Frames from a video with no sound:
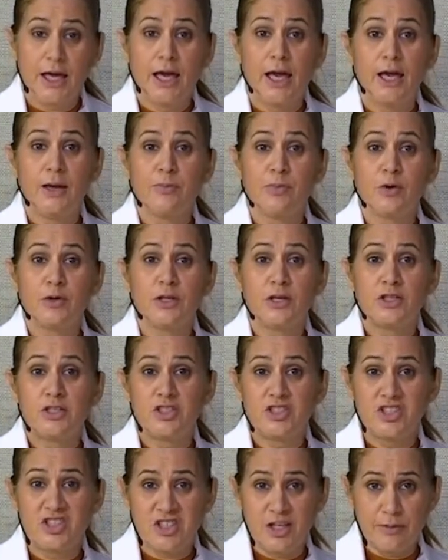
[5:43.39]
é importante a
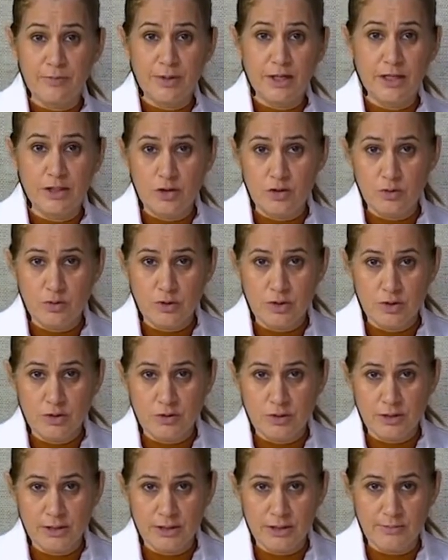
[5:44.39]
gente lembrar de duas
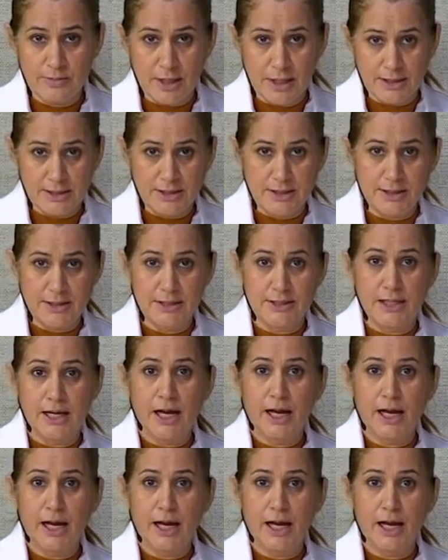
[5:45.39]
coisas básicas.